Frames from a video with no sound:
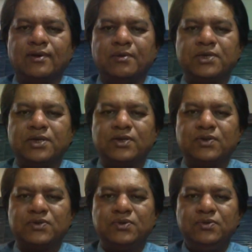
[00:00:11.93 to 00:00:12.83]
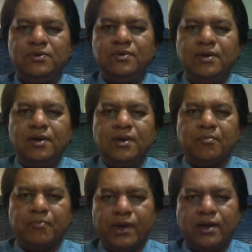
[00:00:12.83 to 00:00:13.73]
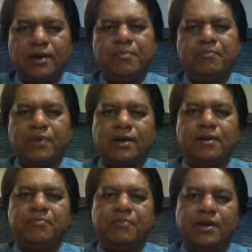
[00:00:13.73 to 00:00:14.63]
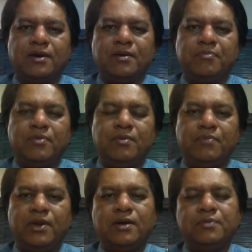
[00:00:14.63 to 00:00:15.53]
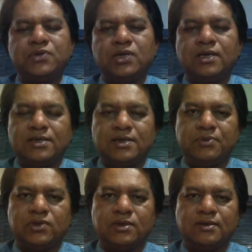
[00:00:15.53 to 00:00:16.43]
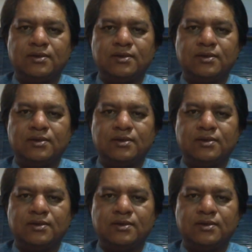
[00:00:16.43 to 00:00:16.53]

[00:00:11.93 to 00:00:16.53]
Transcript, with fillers: नमस्कार दोस्तों ब्रेकअप ब्रेकअप ब्रेकअप ब्रेकअप से कैसे बचें